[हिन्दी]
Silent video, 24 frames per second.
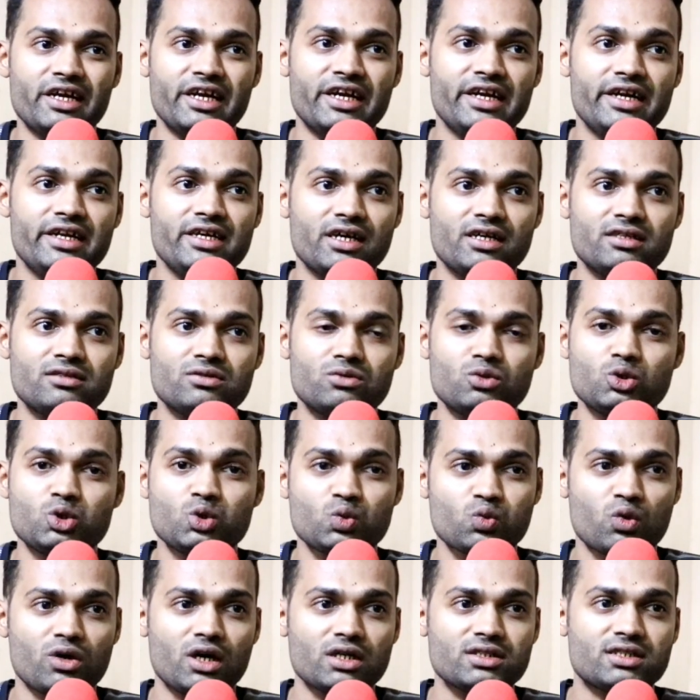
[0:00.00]
इंडियन
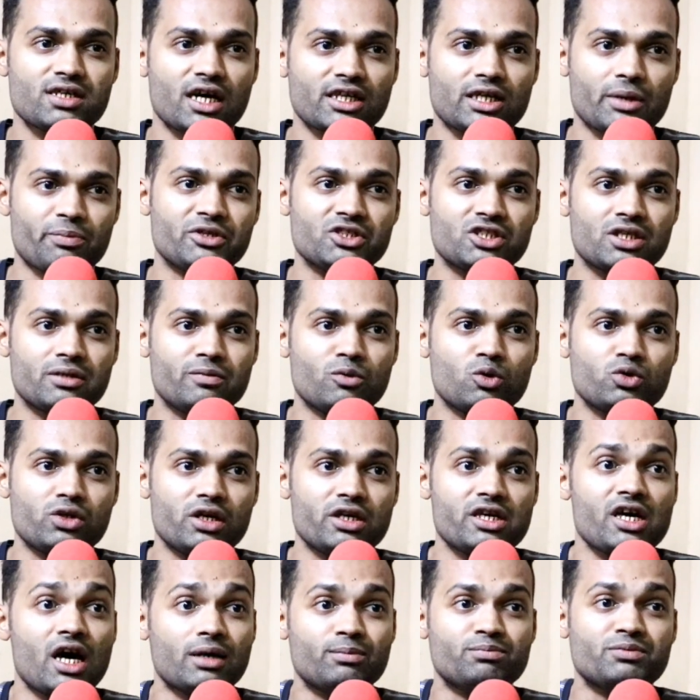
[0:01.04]
उस वक्त ज़्यादा प्रेशर में होते
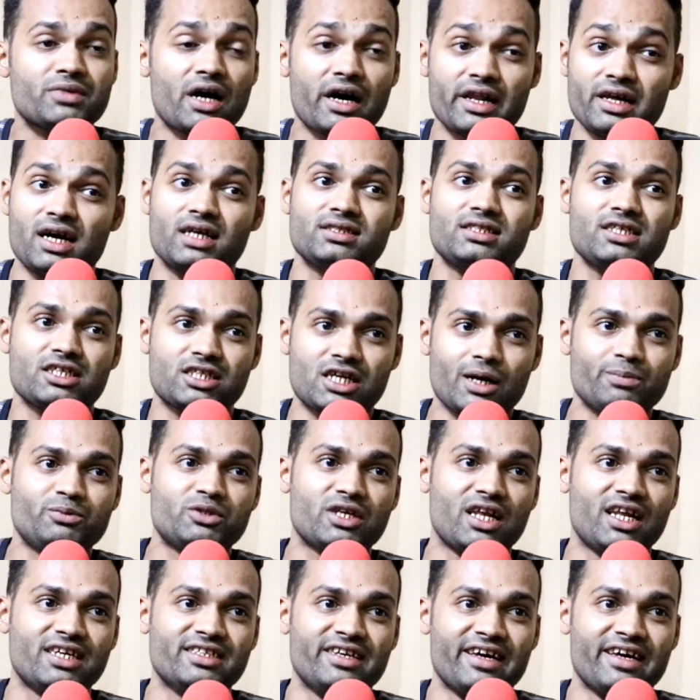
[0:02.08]
हैं कि हमारे यहाँ से कब चला